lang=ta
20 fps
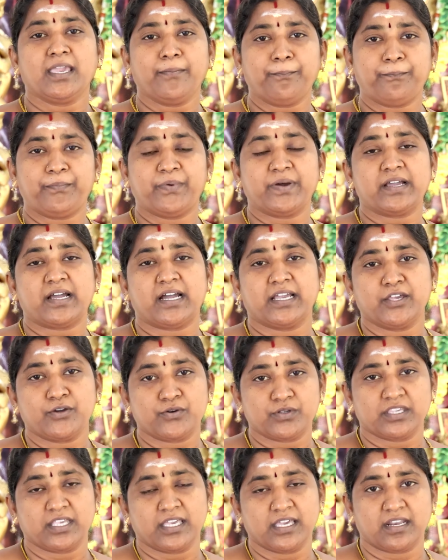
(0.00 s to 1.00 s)
இப்போ
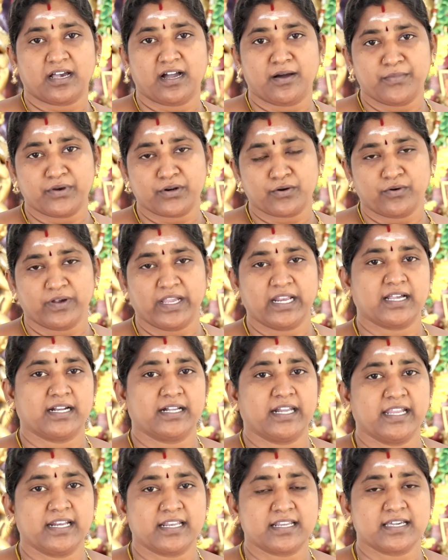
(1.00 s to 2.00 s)
அயோத்தி ராமர் கோயில்
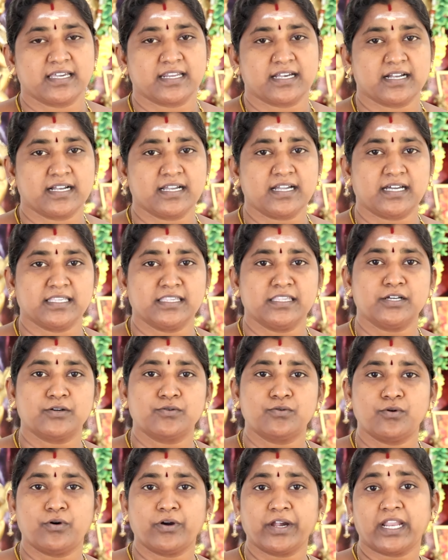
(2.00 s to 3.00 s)
கட்டிகிட்டு இருக்கிறாங்க அந்த
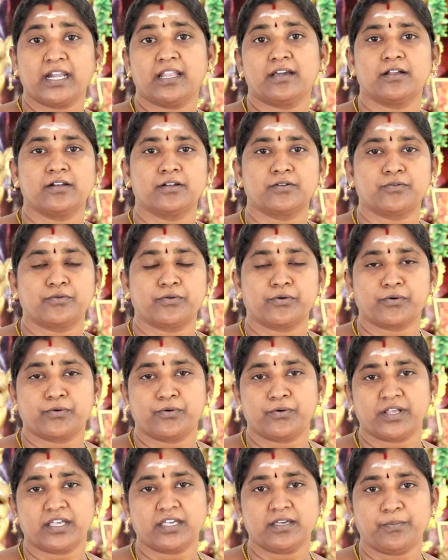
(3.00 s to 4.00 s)
கோயில்கள்
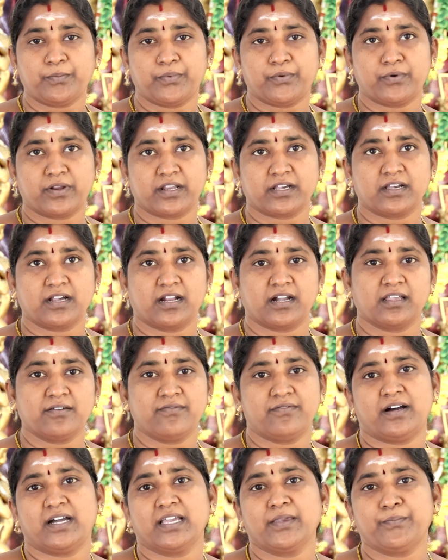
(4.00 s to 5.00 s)
கூட போகிறக்கான
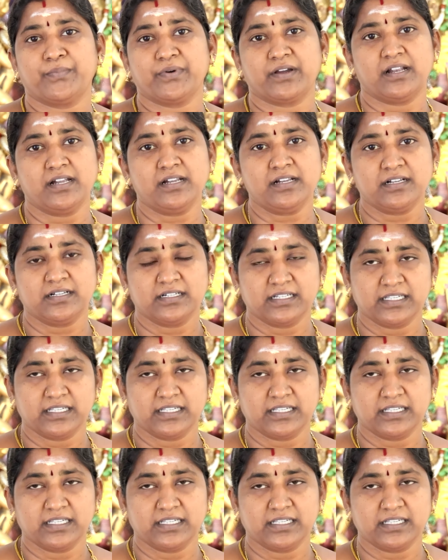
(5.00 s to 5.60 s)
வாய்ப்புகள்